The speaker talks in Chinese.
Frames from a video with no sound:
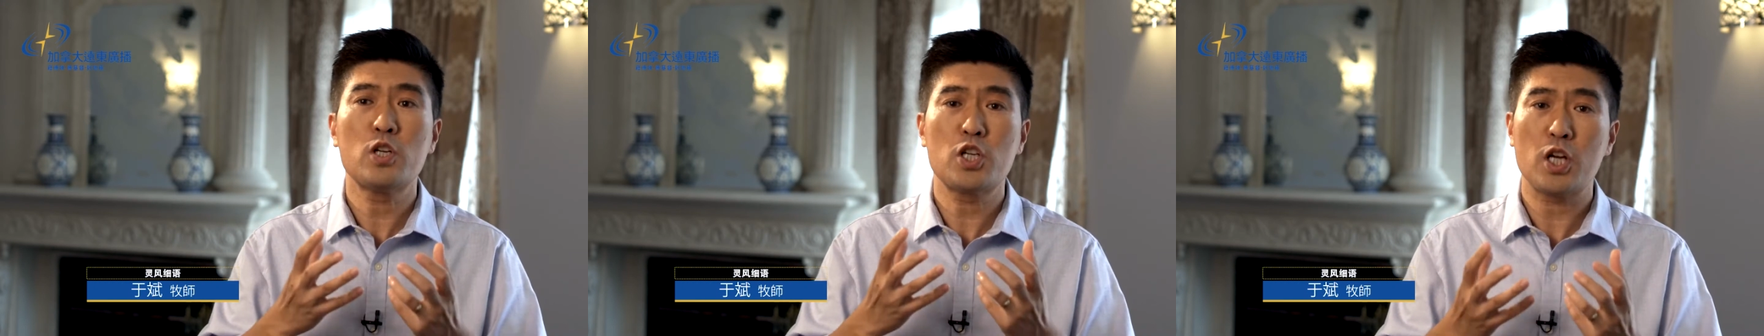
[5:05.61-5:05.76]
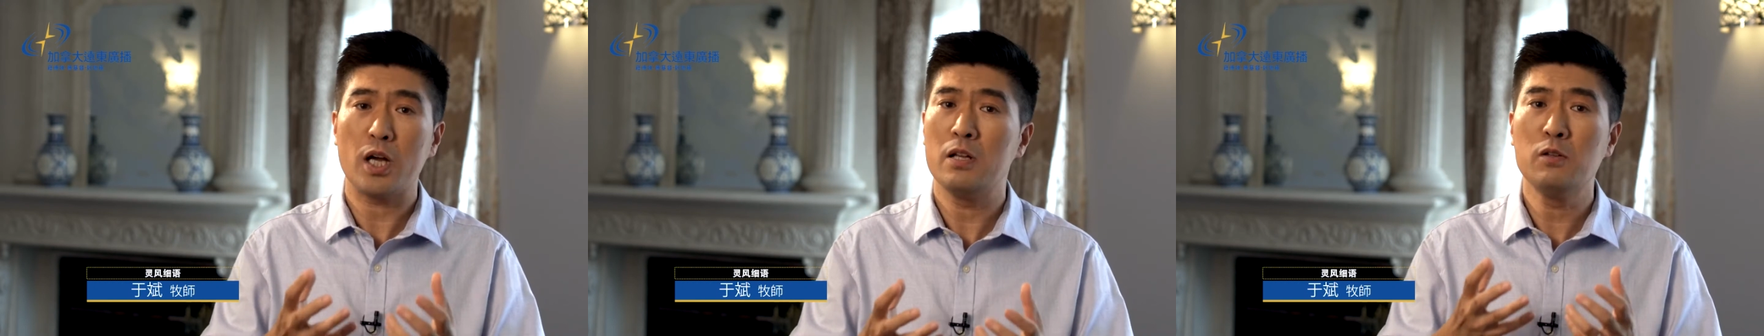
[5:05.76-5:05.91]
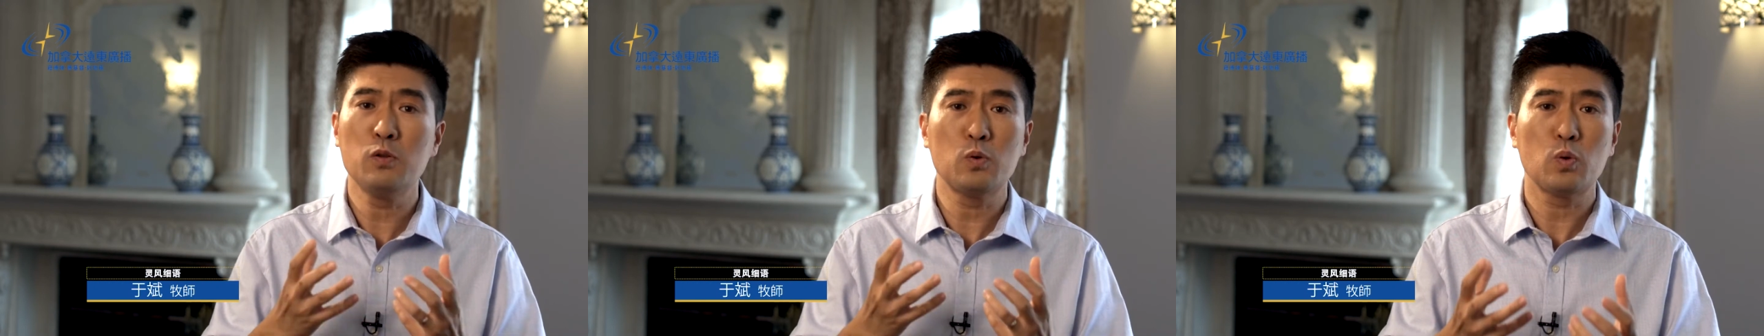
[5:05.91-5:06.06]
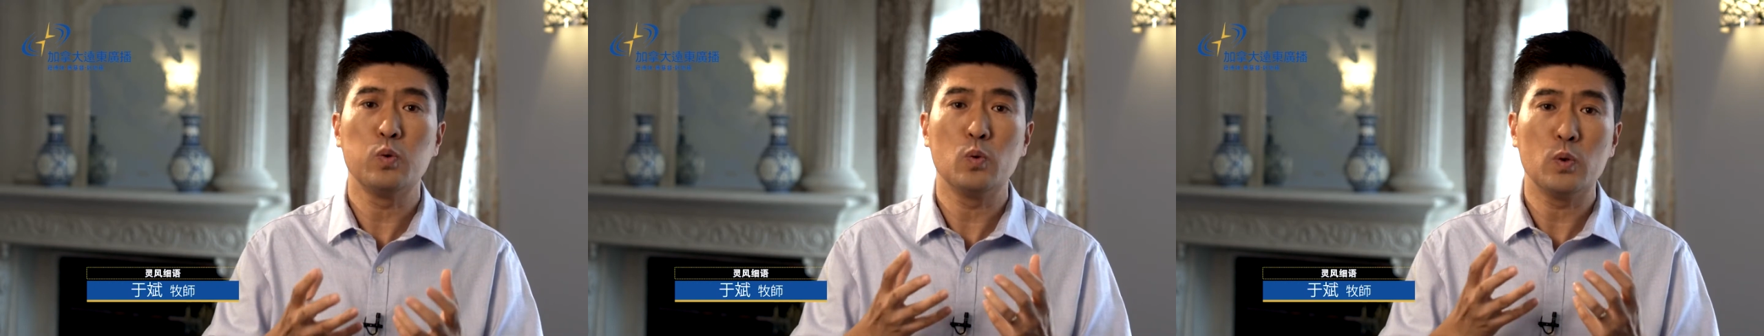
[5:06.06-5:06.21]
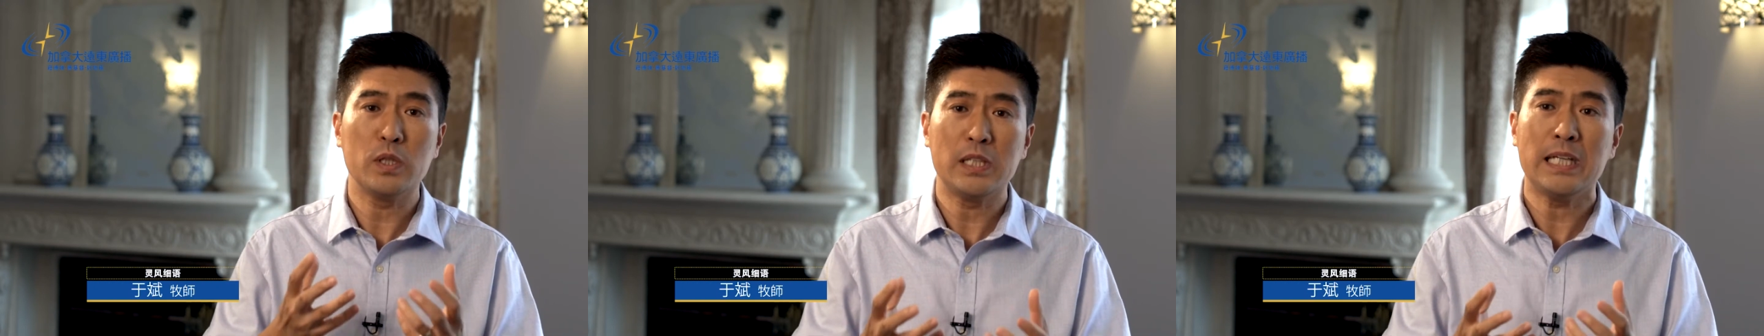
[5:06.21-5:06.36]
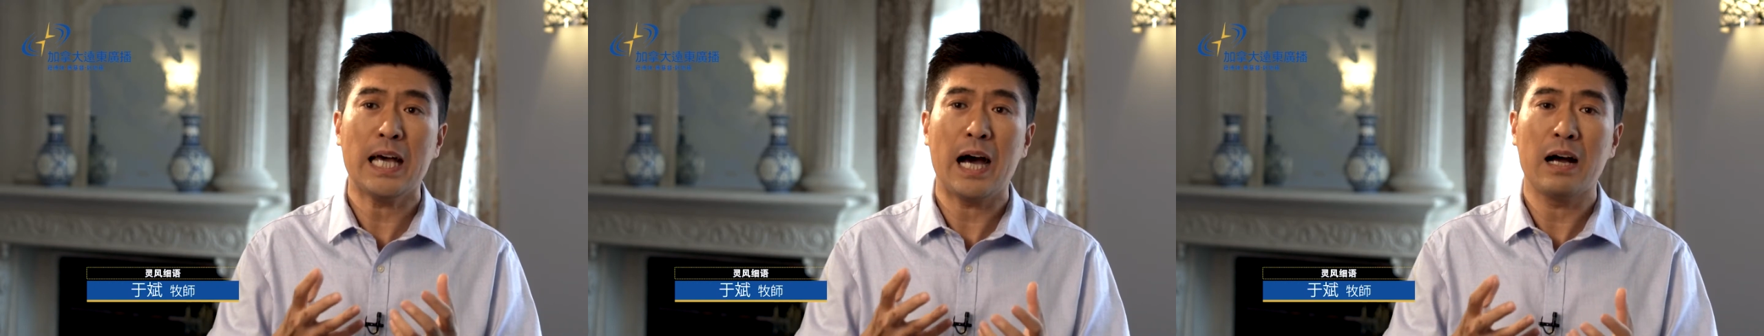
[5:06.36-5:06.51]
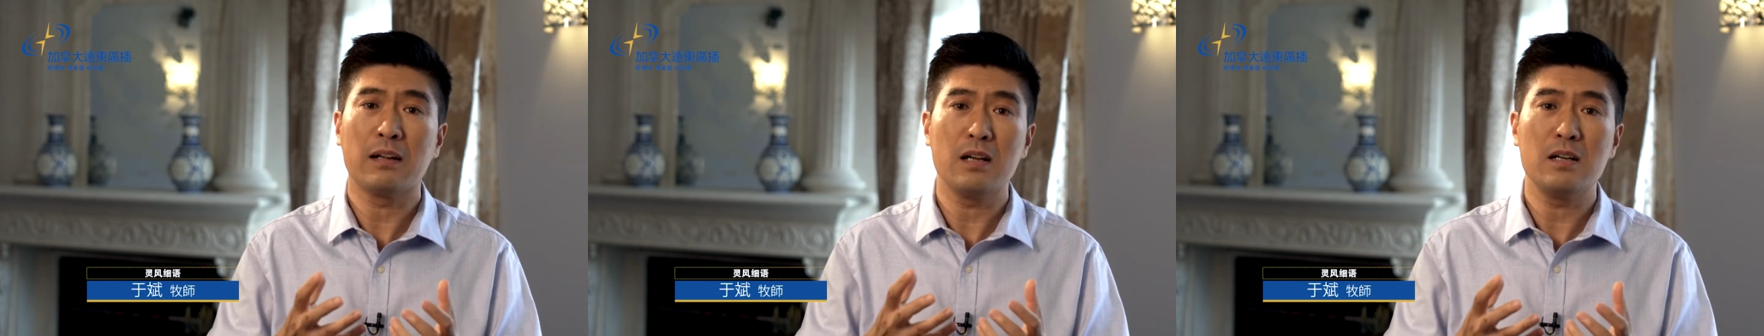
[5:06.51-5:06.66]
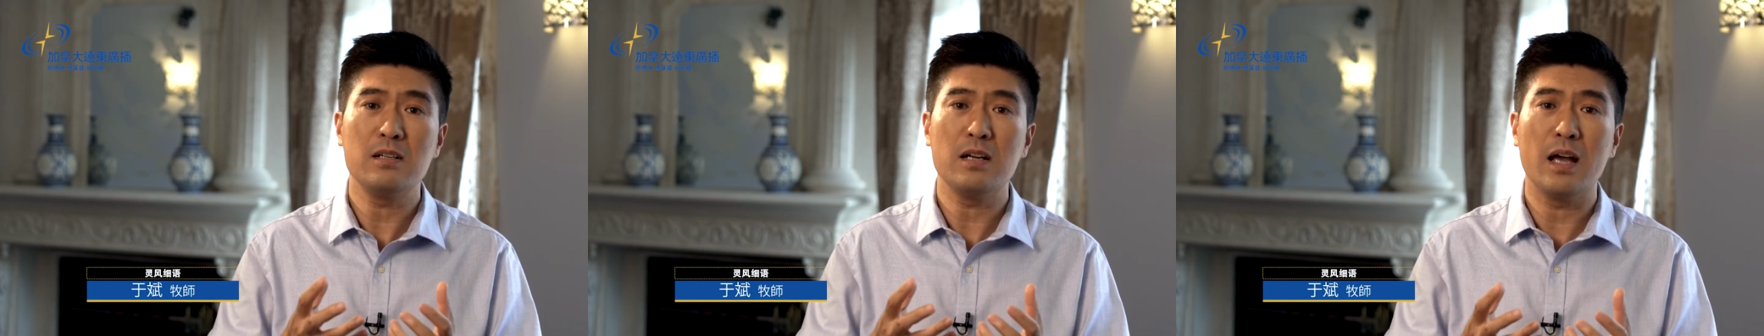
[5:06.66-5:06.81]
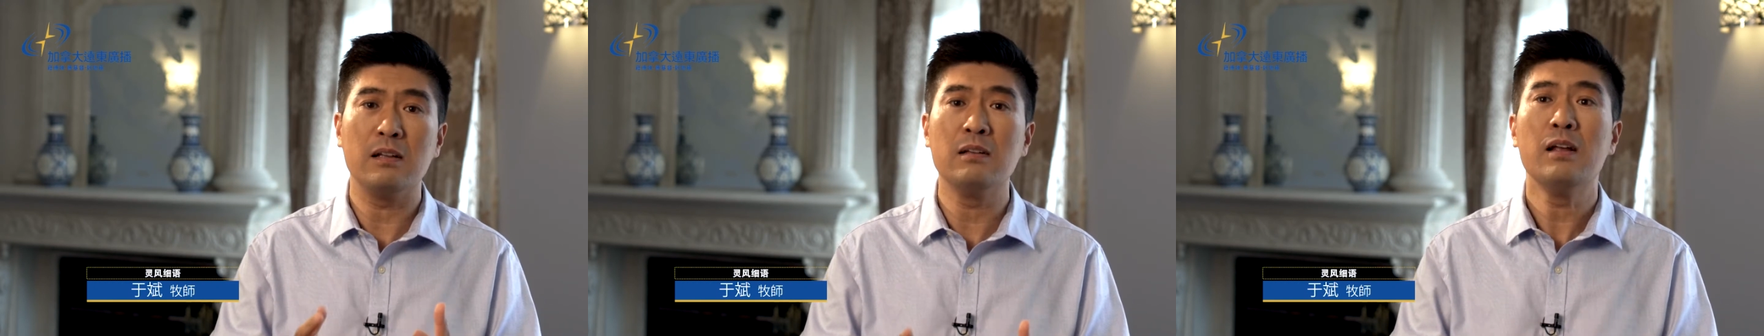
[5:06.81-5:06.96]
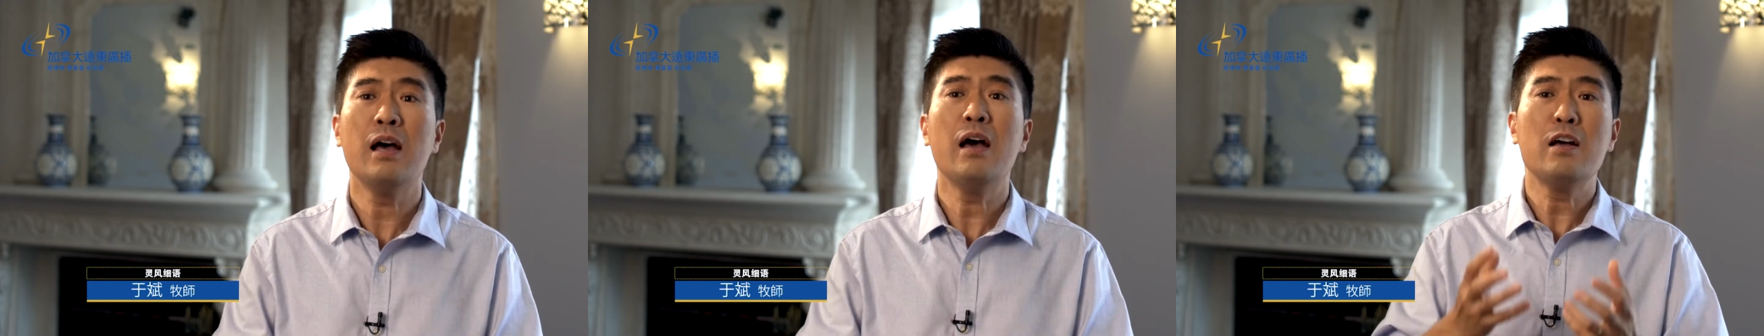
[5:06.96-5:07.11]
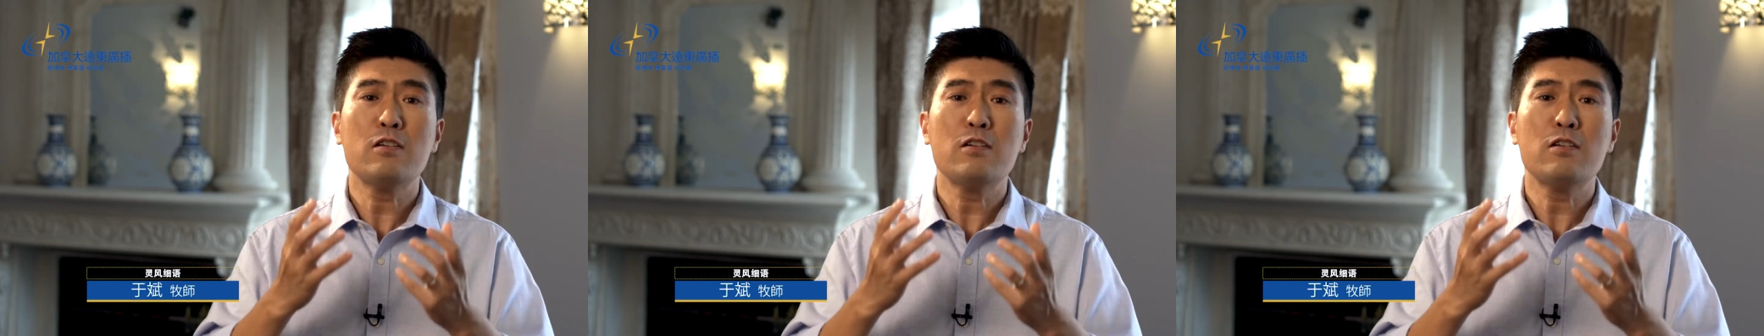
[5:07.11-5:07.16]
尘土一样的人，